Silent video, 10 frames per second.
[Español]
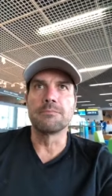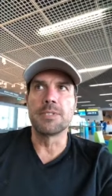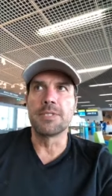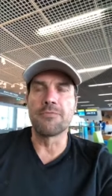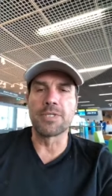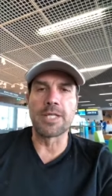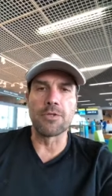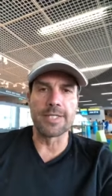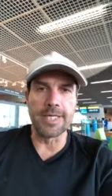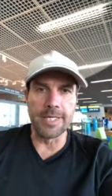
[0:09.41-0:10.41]
disfrutando el
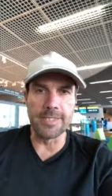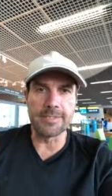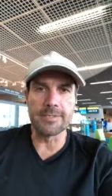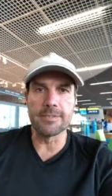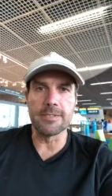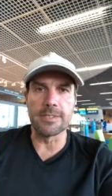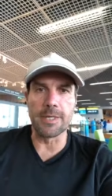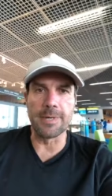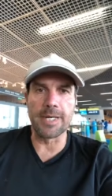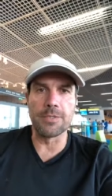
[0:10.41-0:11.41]
tenis y
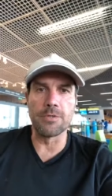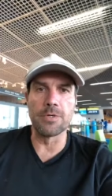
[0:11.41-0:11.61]
trabajando